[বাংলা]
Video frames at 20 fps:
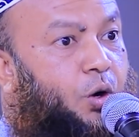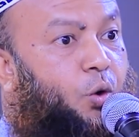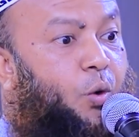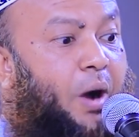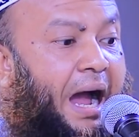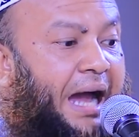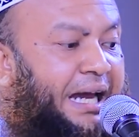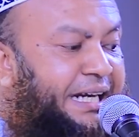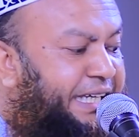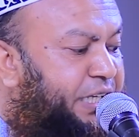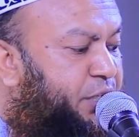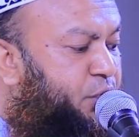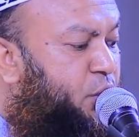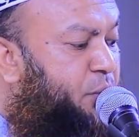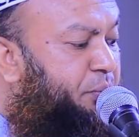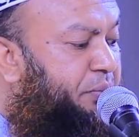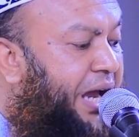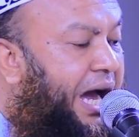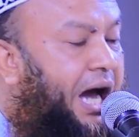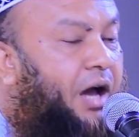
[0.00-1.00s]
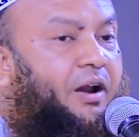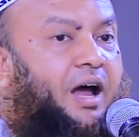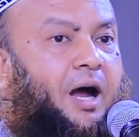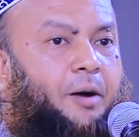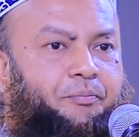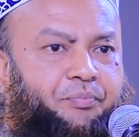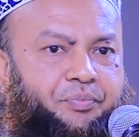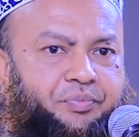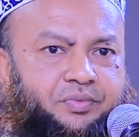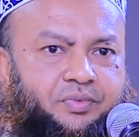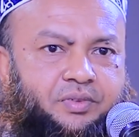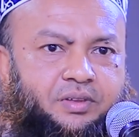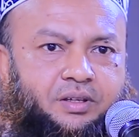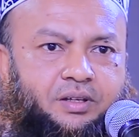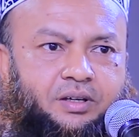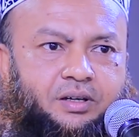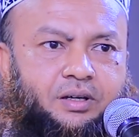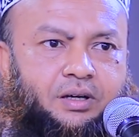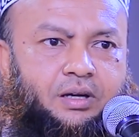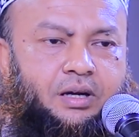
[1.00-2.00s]
ও আহলি কুম নারা
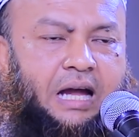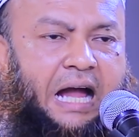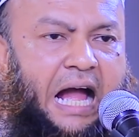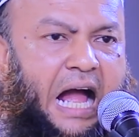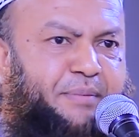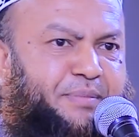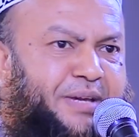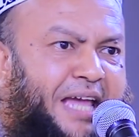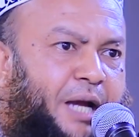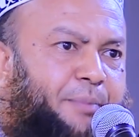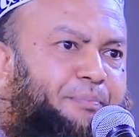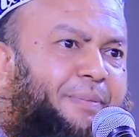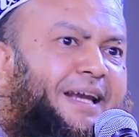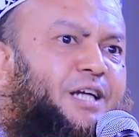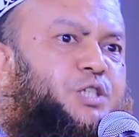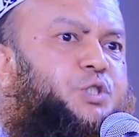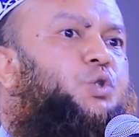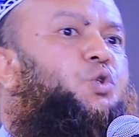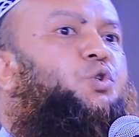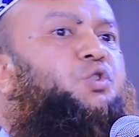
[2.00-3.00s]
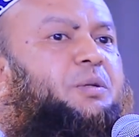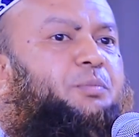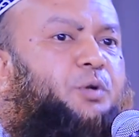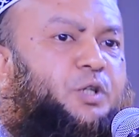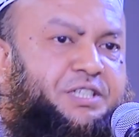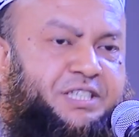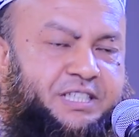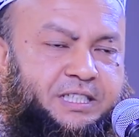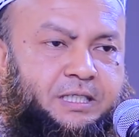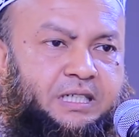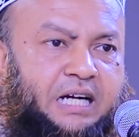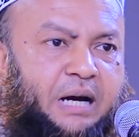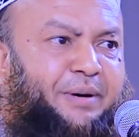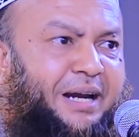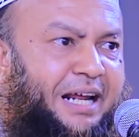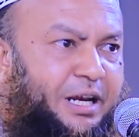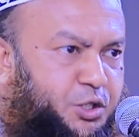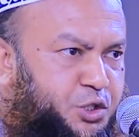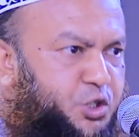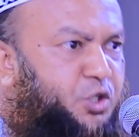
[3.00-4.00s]
আমি একবারে শুরুতে বলেছি
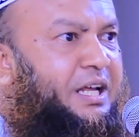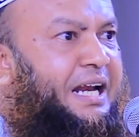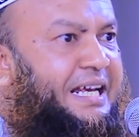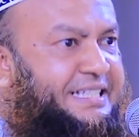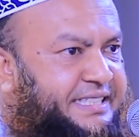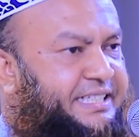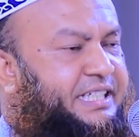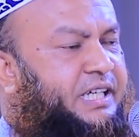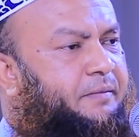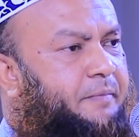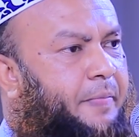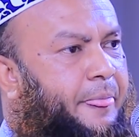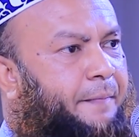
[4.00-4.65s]
আমার আলোচনার আজকে